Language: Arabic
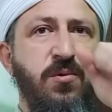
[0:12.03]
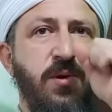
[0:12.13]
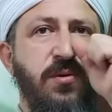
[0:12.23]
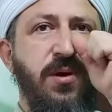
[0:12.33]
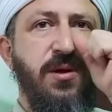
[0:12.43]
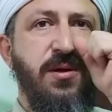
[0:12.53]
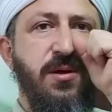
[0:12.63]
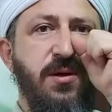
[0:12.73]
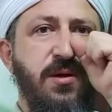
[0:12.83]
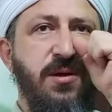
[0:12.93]
وارض عن
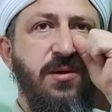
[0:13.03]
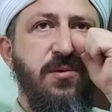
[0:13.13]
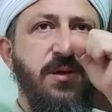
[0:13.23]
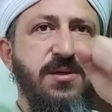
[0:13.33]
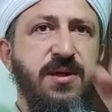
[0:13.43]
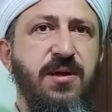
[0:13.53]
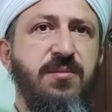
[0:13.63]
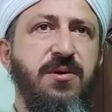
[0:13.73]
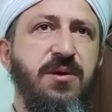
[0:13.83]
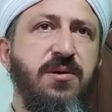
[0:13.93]
اله
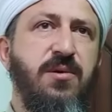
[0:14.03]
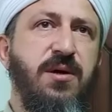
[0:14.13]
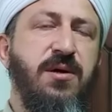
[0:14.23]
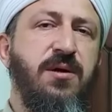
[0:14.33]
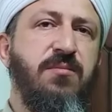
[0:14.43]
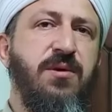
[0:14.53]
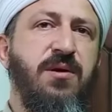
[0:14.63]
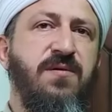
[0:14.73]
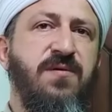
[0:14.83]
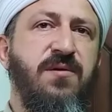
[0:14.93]
واصحابه
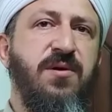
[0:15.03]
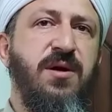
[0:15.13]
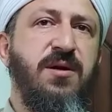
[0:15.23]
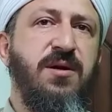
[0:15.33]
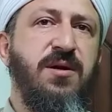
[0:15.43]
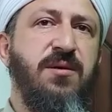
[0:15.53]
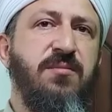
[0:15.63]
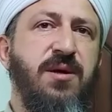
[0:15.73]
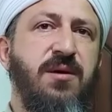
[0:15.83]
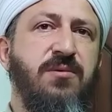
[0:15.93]
واكرمنا فارض عنا
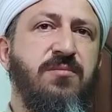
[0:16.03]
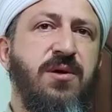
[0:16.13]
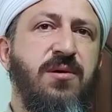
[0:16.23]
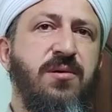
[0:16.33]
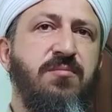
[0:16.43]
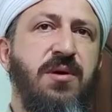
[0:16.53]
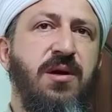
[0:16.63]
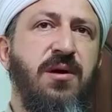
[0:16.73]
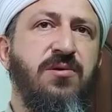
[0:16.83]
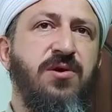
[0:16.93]
معهم يا رب
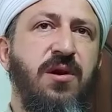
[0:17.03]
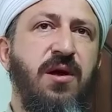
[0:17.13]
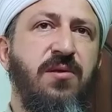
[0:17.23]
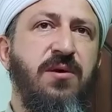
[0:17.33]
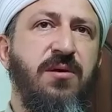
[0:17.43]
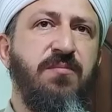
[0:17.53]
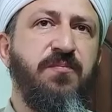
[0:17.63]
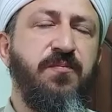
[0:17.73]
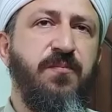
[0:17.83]
العرش العظيم